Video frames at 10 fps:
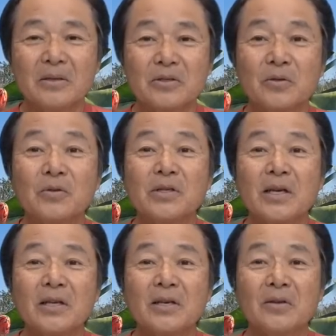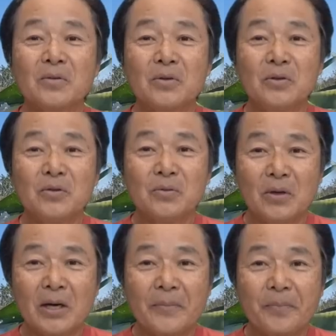その最大の理由
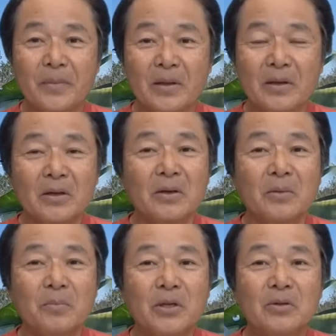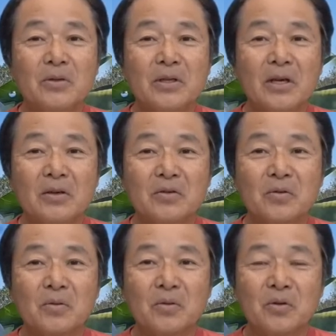は、
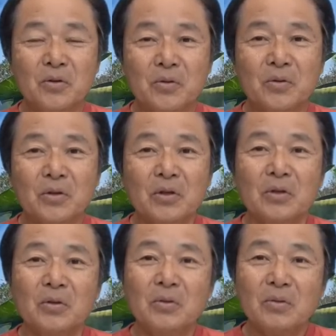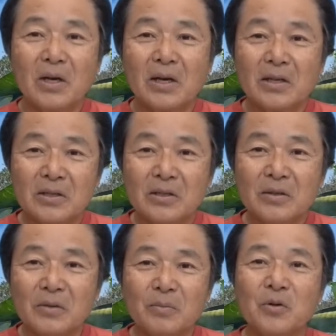ビルティンアクションというルアーに
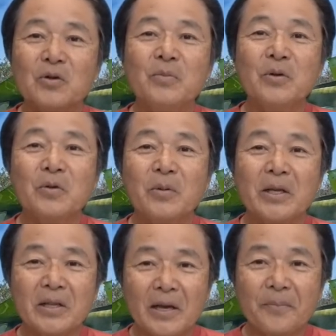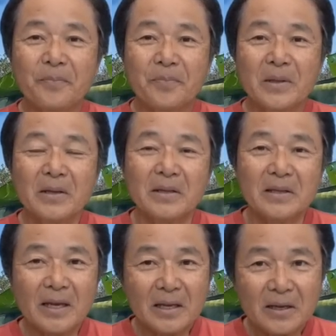もう組み込まれた。
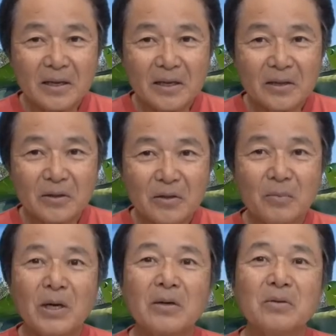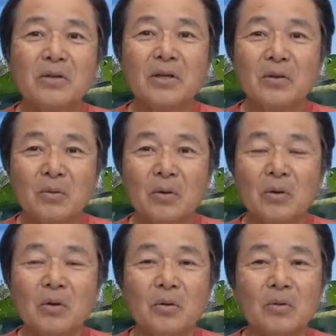誰がやってもある程度
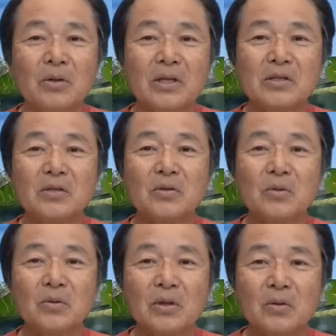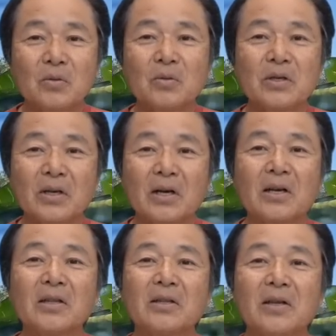同じような動きが
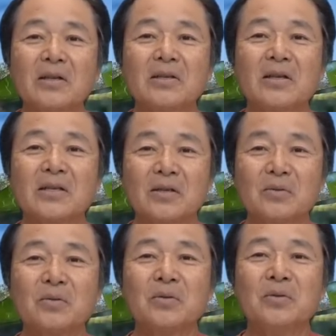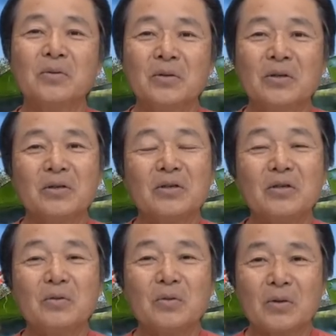簡単に出せるという
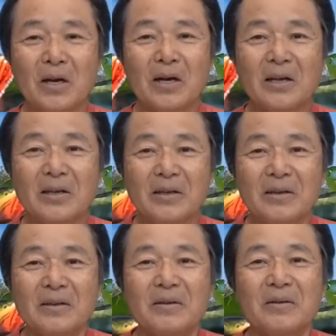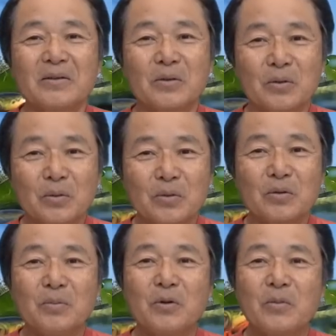機能がそれほど
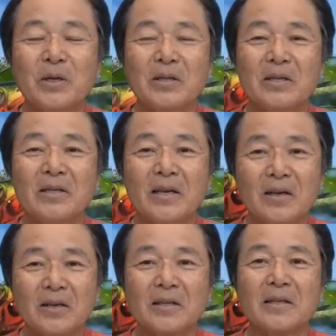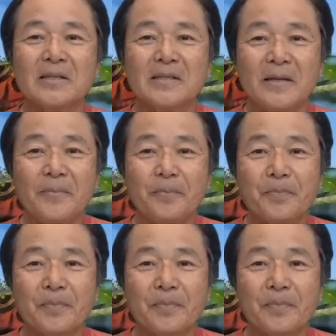組み込まれていないからなんですね。